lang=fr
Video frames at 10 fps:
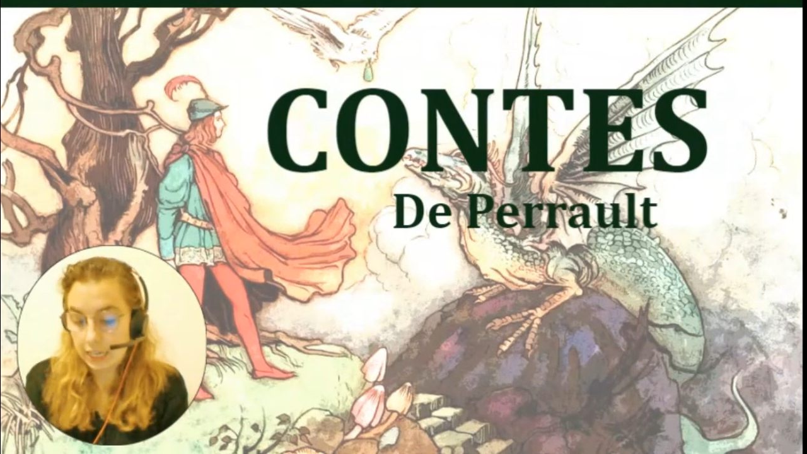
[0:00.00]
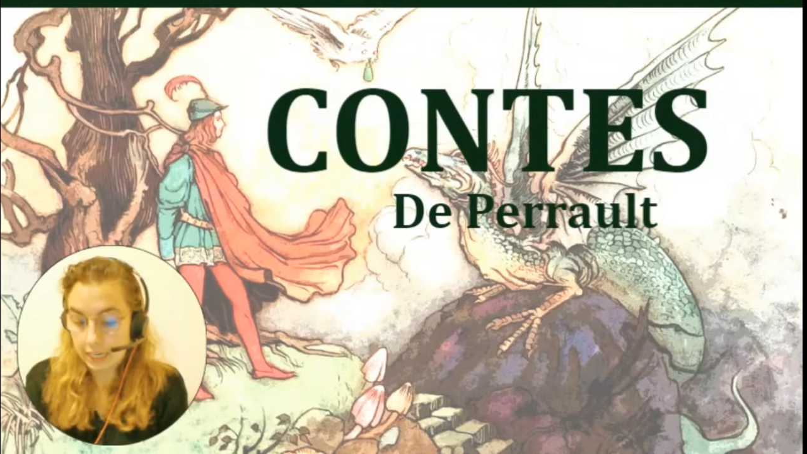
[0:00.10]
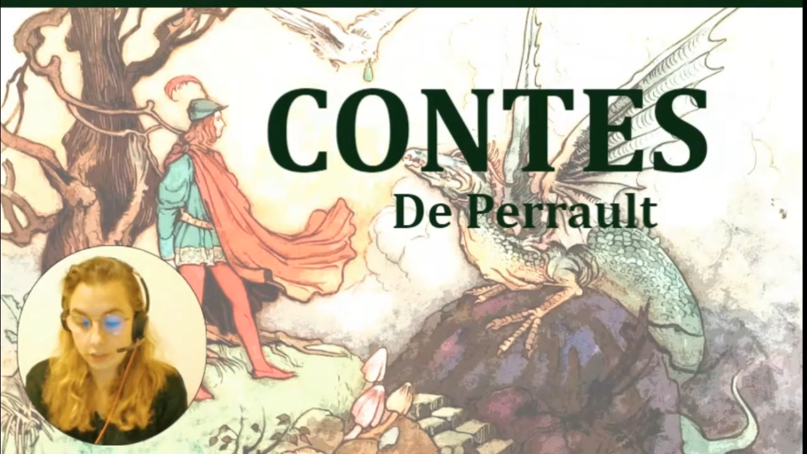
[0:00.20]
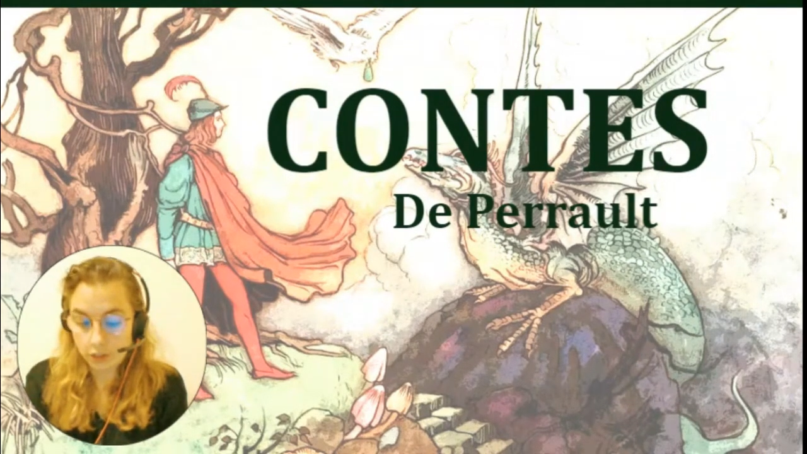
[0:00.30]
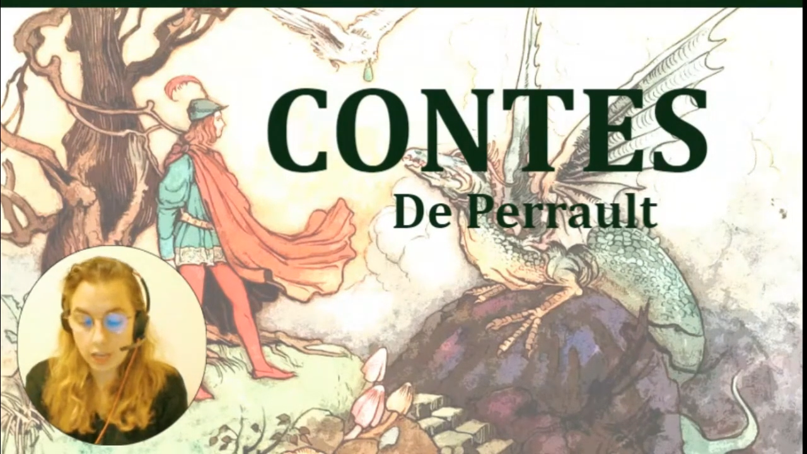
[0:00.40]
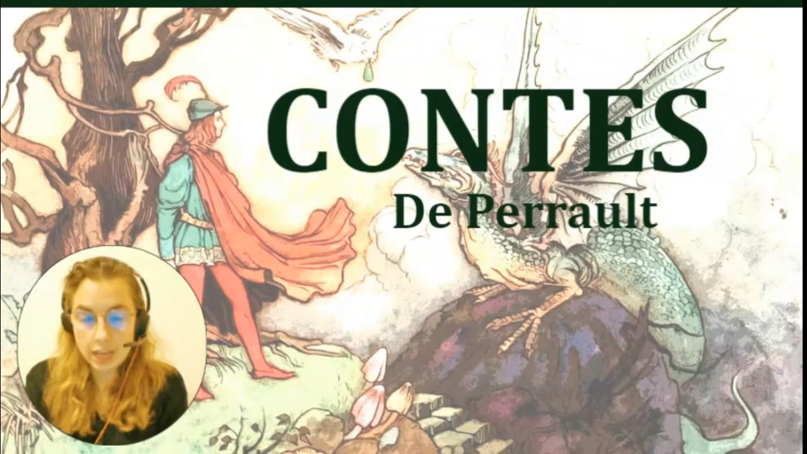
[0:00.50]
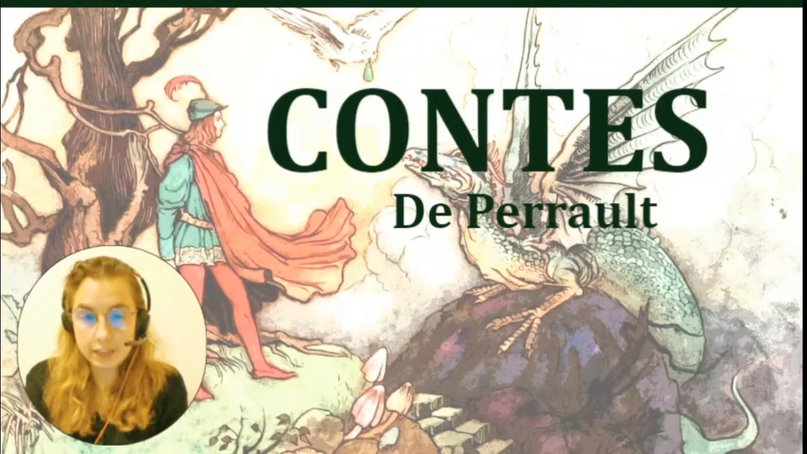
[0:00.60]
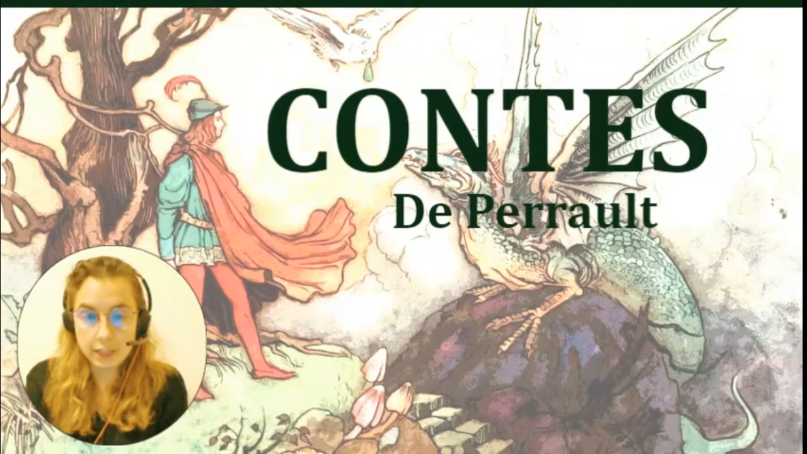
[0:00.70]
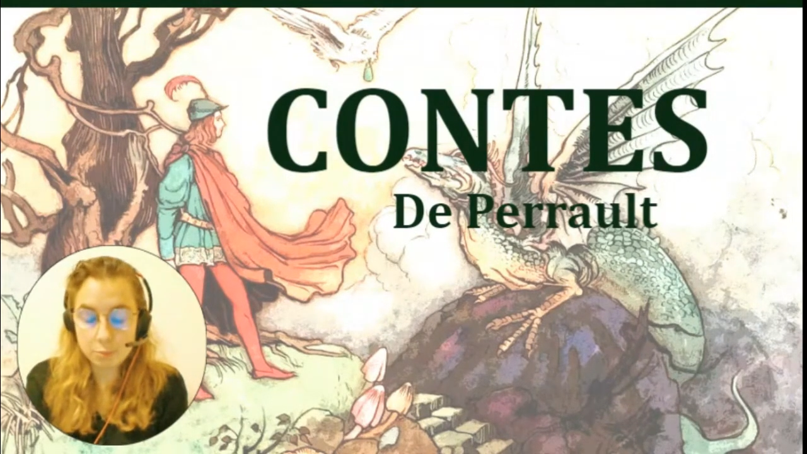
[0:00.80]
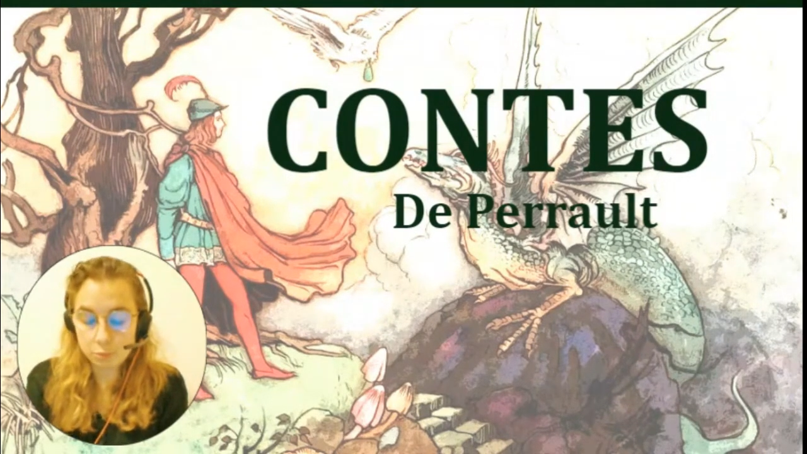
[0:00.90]
et la sœur
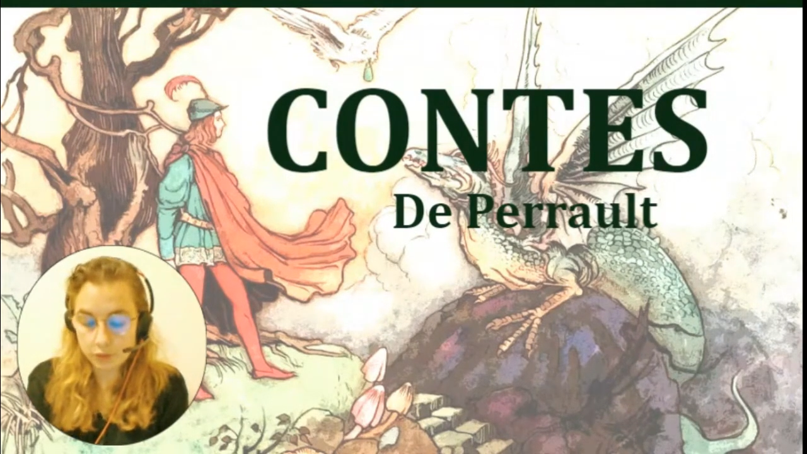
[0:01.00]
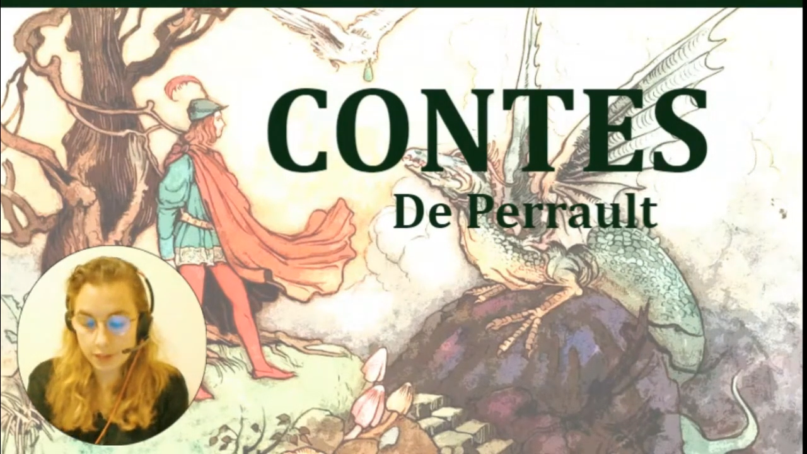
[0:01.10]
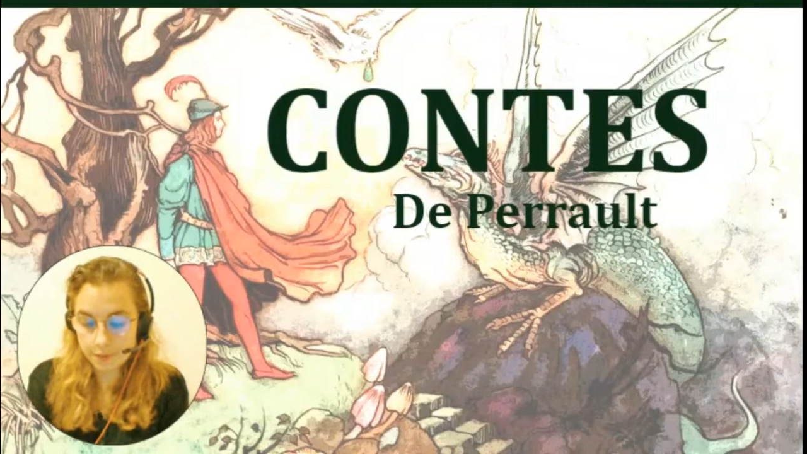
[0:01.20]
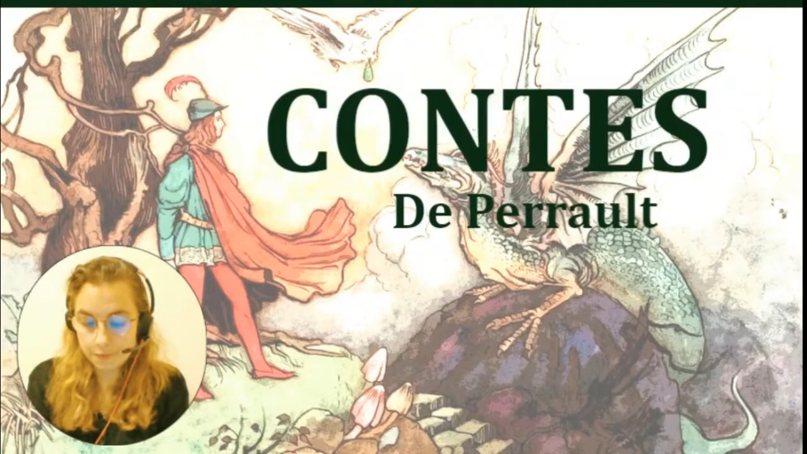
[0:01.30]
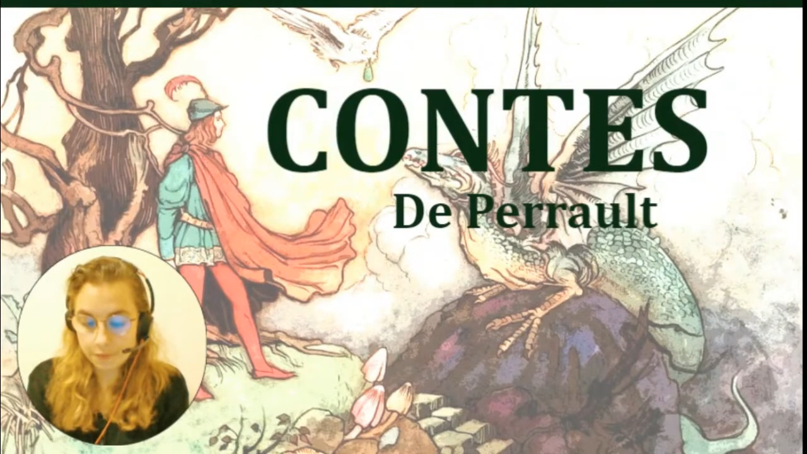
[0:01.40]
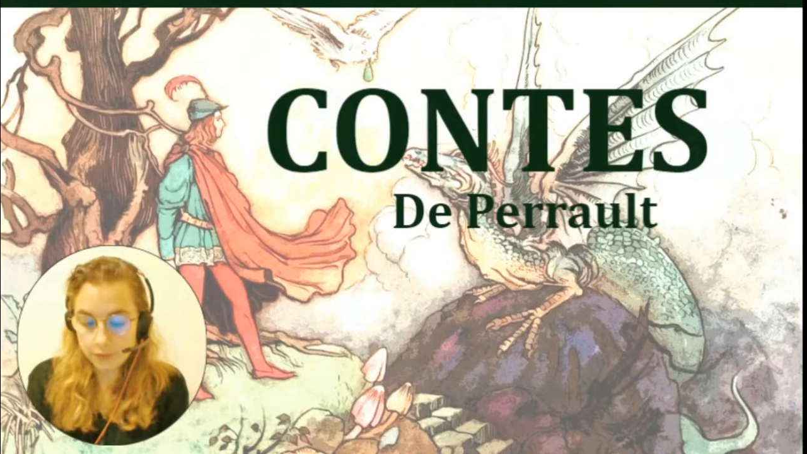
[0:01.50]
anne répondait